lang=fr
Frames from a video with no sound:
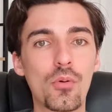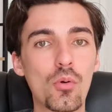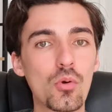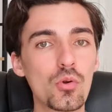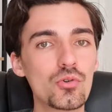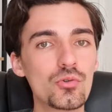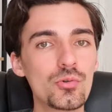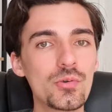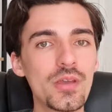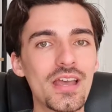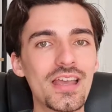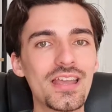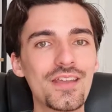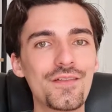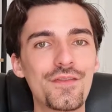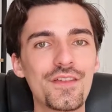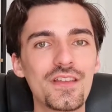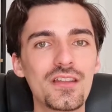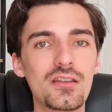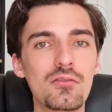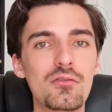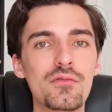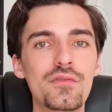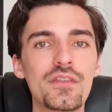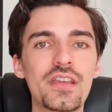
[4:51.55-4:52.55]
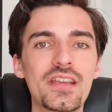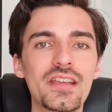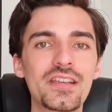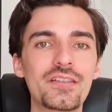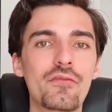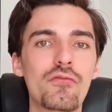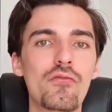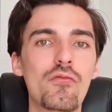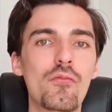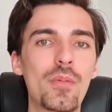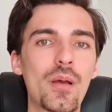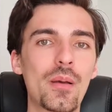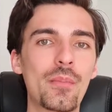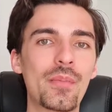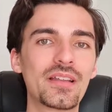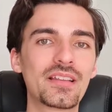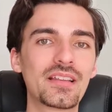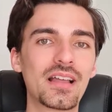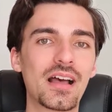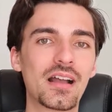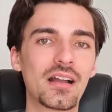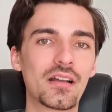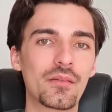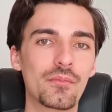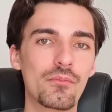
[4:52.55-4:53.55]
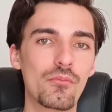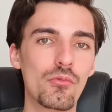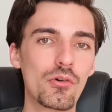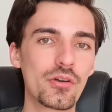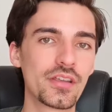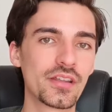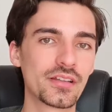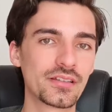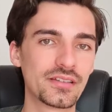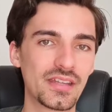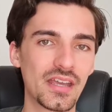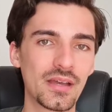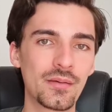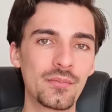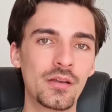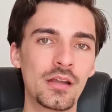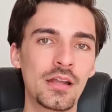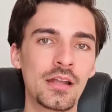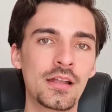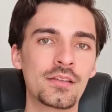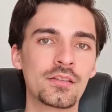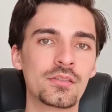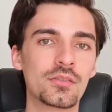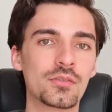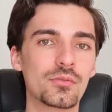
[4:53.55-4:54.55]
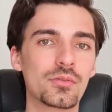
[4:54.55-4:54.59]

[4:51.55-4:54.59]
produits à effet de levier qui vont vous permettre à moyen terme